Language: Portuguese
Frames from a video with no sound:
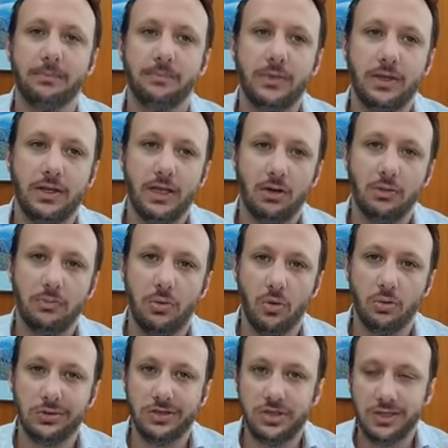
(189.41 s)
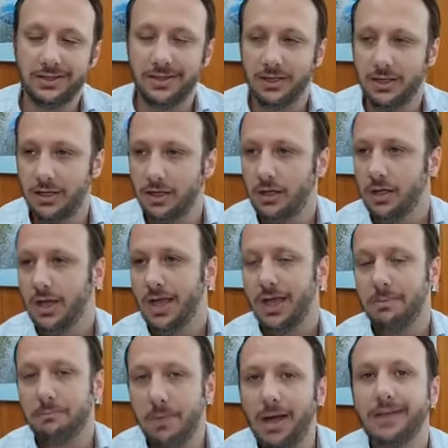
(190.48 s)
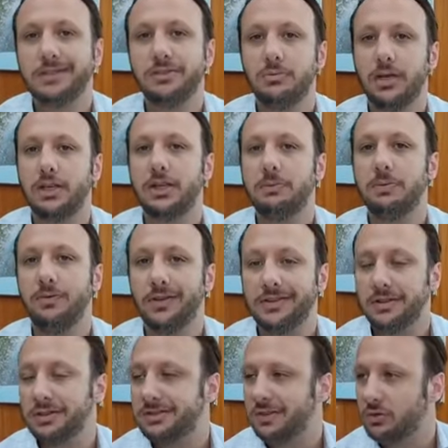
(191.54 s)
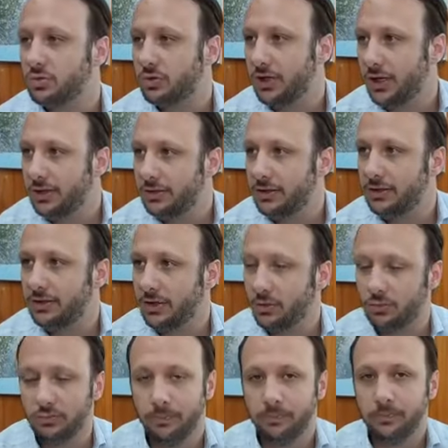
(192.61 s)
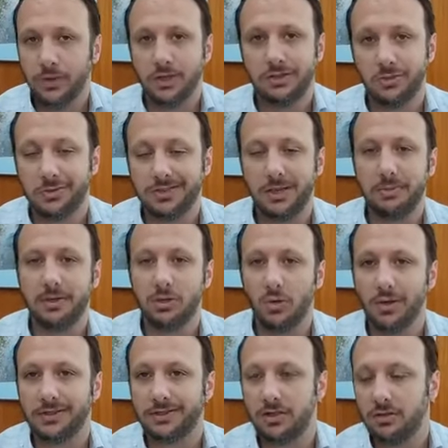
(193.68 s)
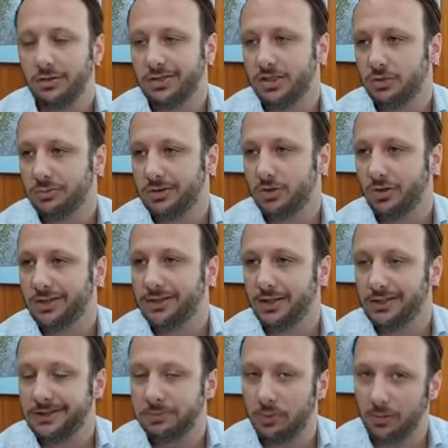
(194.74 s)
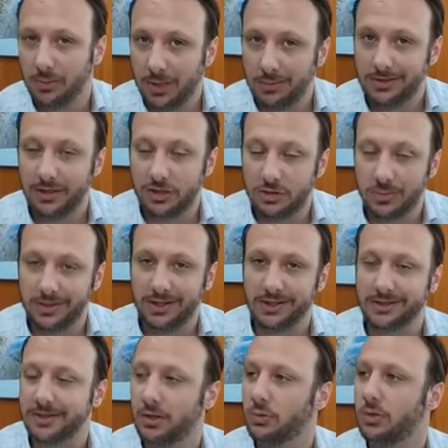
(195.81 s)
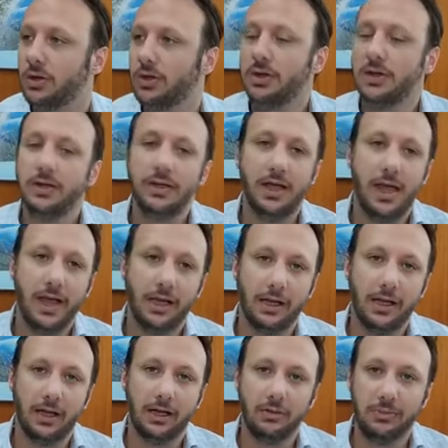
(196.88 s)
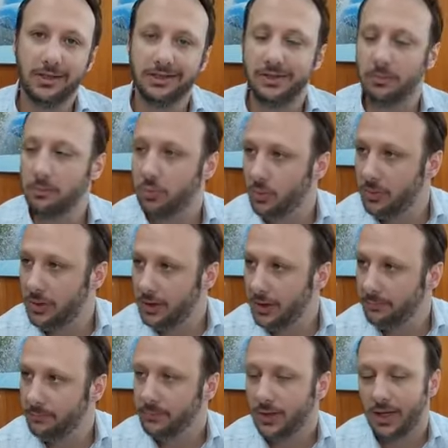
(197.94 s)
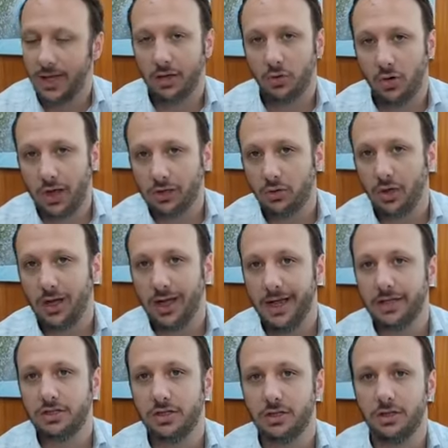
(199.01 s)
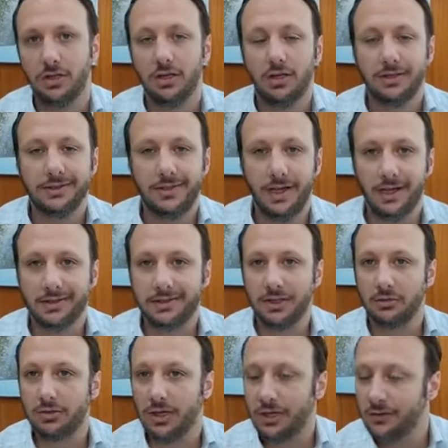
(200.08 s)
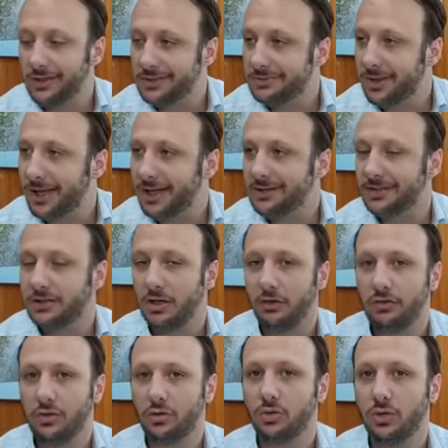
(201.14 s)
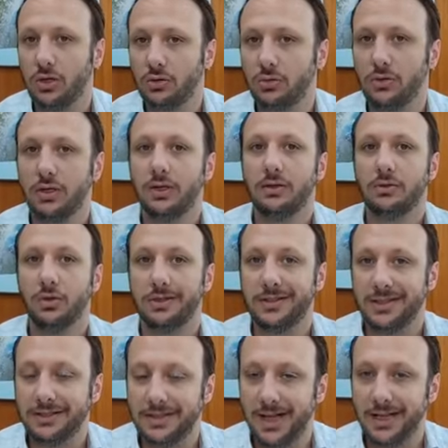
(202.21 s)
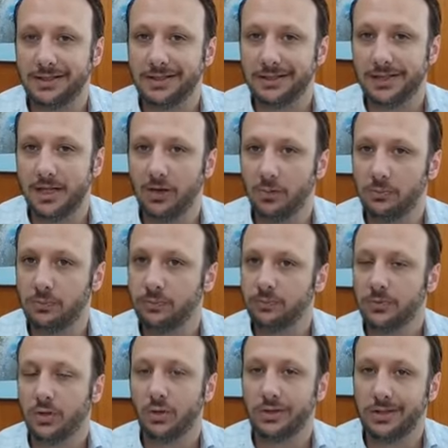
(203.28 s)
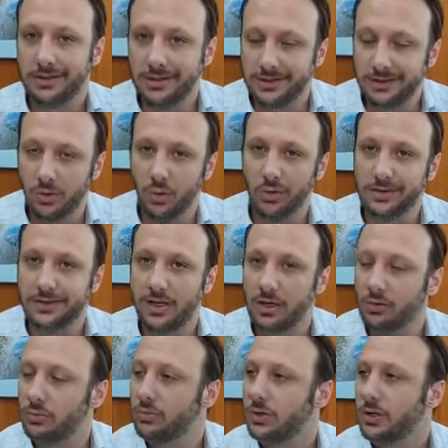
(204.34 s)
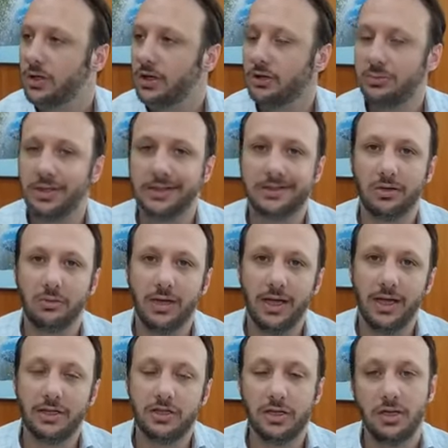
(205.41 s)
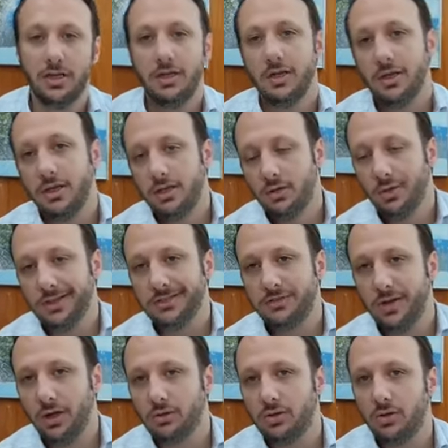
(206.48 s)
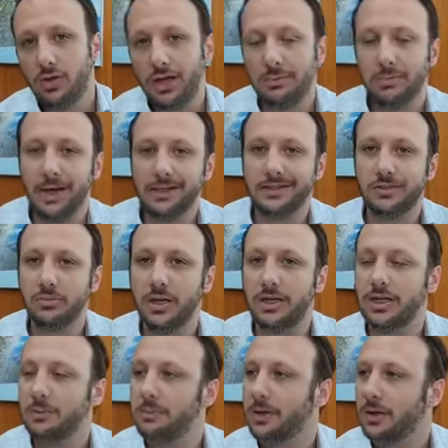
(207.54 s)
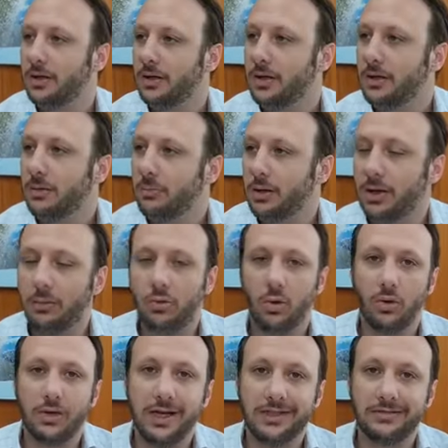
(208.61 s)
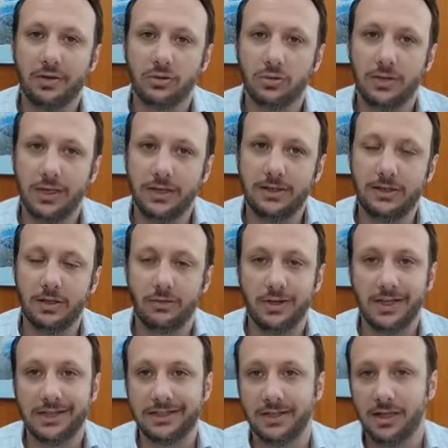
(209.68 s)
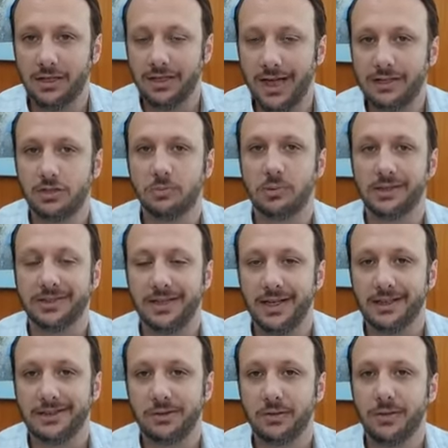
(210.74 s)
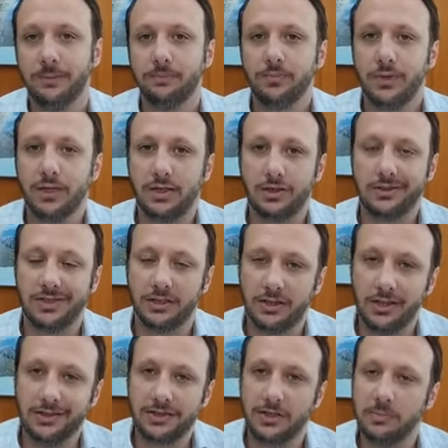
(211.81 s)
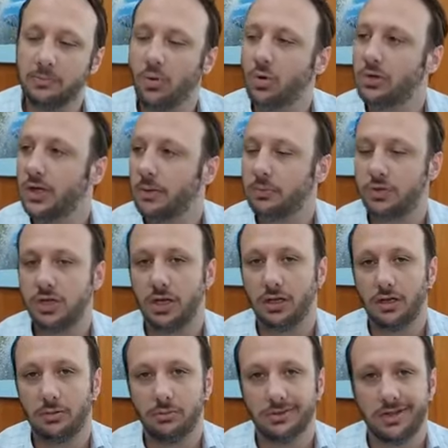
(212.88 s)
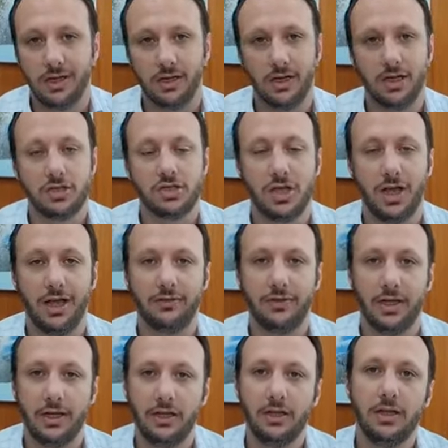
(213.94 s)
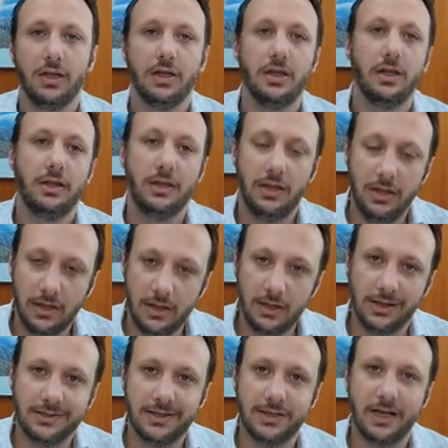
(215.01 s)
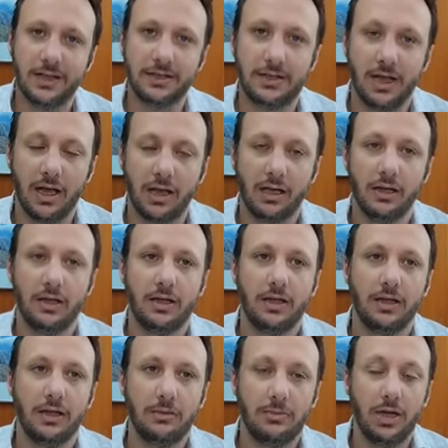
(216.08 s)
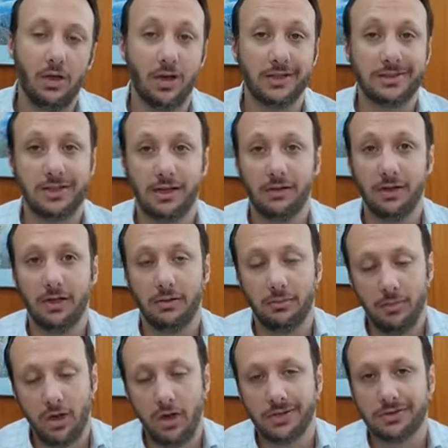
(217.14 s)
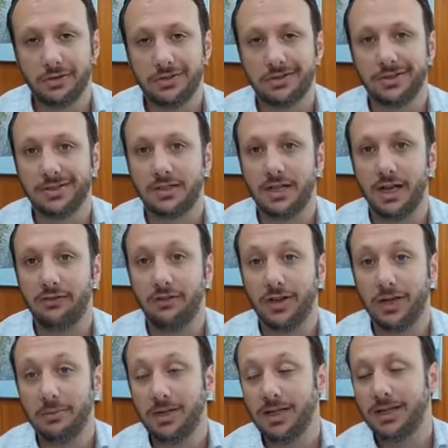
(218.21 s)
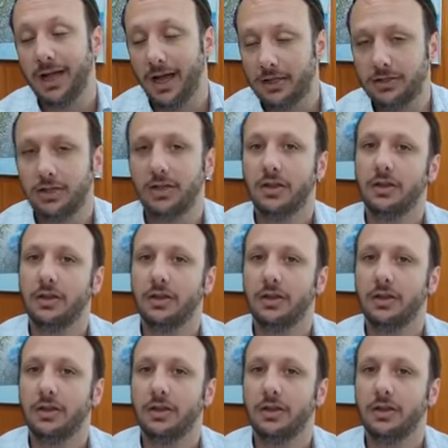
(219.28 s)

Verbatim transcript: Então em poucos dias ali é mais uma equipe fazendo asfalto quente. Então somos sabedores que nós tínhamos dois grandes problemas na administração, que era a iluminação pública, agora com a LED se arrastando cada vez mais, até o final do ano todas as casas terão, todas as ruas terão iluminação LED. E o asfalto, agora mais uma equipe para colocar asfalto quente, então vai dar celeridade no processo e tenho certeza que em pouco tempo giraremos a, a chave aí e a cidade estará em melhores, melhores condições de trafegabilidade.